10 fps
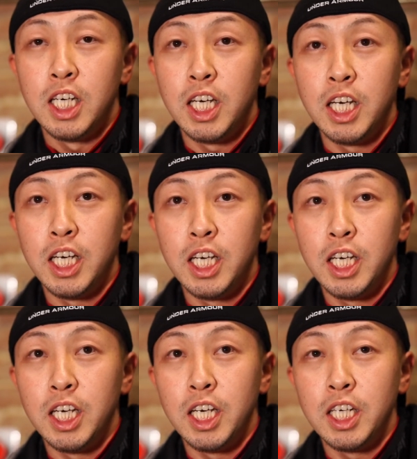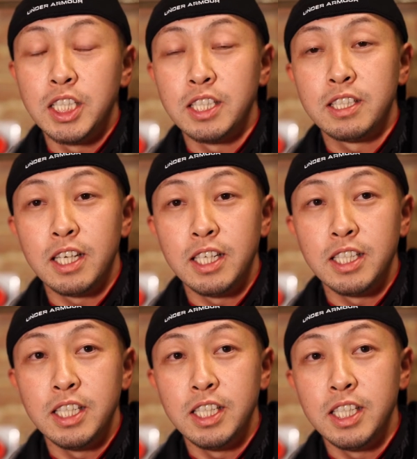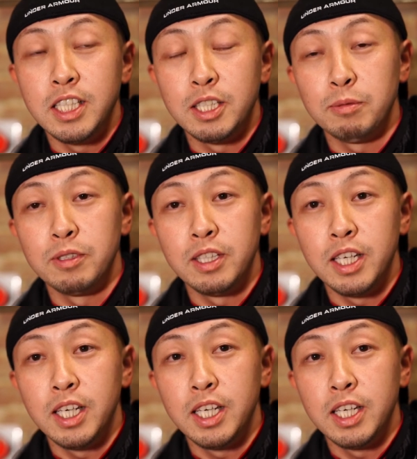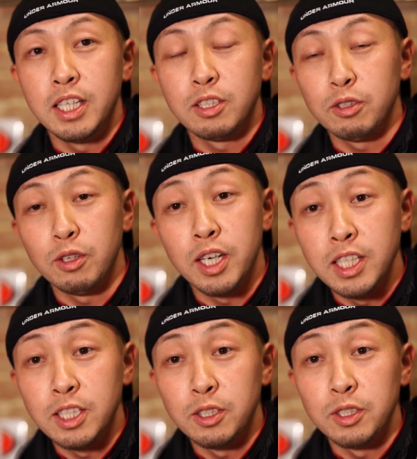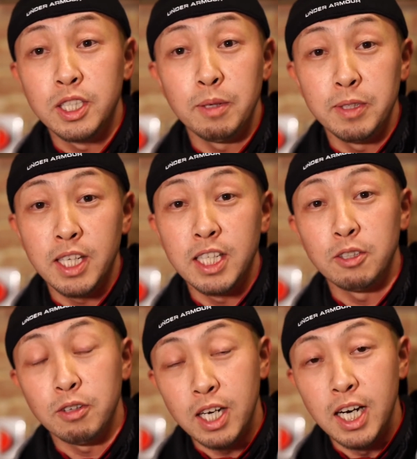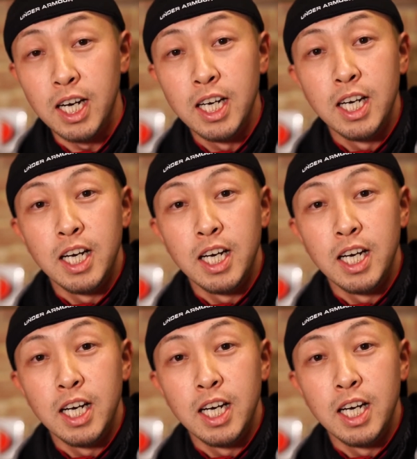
えー、実際に自分でちょっと編集してみたりとか